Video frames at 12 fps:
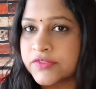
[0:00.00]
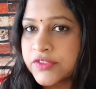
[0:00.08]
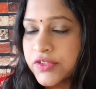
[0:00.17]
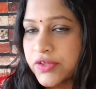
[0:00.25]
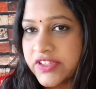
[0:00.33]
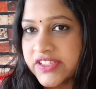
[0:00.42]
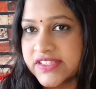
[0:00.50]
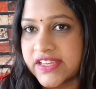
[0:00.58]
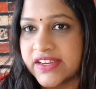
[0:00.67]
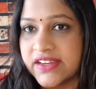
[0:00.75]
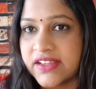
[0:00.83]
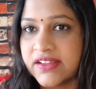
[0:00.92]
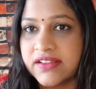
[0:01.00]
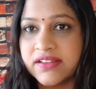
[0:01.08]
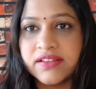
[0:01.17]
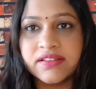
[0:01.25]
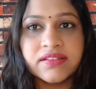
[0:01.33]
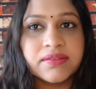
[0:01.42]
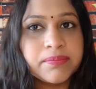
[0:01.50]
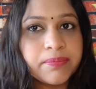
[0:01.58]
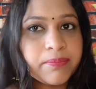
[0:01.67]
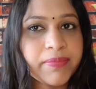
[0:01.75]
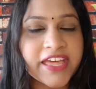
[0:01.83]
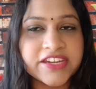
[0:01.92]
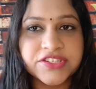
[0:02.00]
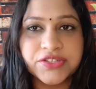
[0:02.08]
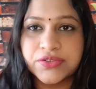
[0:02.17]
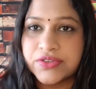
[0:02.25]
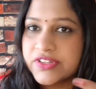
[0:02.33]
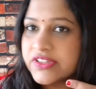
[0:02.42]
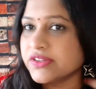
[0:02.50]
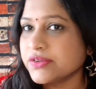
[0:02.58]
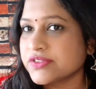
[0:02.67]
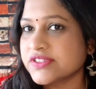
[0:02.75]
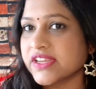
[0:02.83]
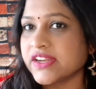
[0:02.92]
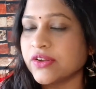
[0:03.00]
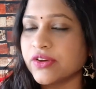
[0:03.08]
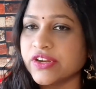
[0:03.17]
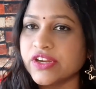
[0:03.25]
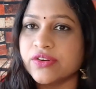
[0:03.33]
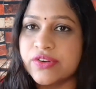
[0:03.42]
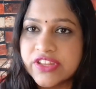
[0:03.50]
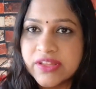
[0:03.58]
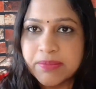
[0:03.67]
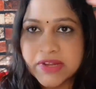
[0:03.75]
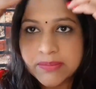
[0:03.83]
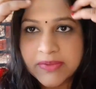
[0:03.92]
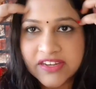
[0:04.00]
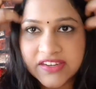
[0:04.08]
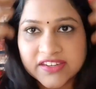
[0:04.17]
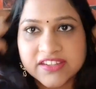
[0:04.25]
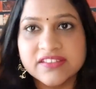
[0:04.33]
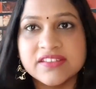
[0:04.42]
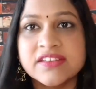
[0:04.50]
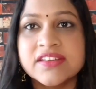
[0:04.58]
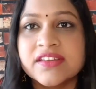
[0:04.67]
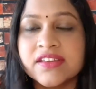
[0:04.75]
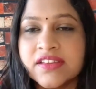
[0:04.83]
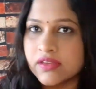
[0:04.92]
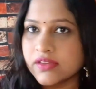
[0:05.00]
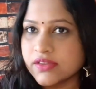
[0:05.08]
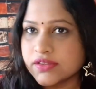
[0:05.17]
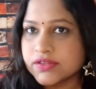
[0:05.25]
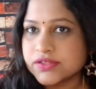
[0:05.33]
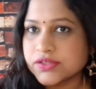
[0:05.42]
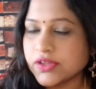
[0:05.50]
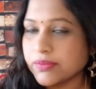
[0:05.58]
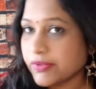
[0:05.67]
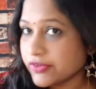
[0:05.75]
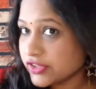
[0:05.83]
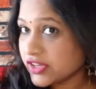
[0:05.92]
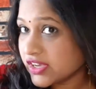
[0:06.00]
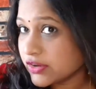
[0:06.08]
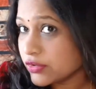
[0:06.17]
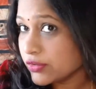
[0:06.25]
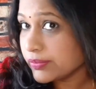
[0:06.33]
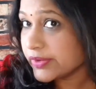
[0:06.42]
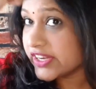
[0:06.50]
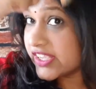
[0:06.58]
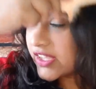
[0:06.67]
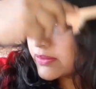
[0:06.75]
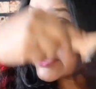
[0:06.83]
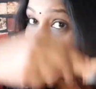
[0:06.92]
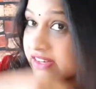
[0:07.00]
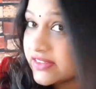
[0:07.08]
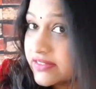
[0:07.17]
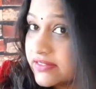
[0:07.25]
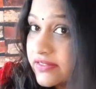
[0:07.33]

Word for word: ஸோ இந்த சைட் நான் பேராஷூட்டோடது ஒரு சைடில் ஆரியலோடது அப்ளை பண்ணிவிட்டேன் ஸோ இப்போ வந்து நான் கோம் பண்ணி காமிக்கிறேன்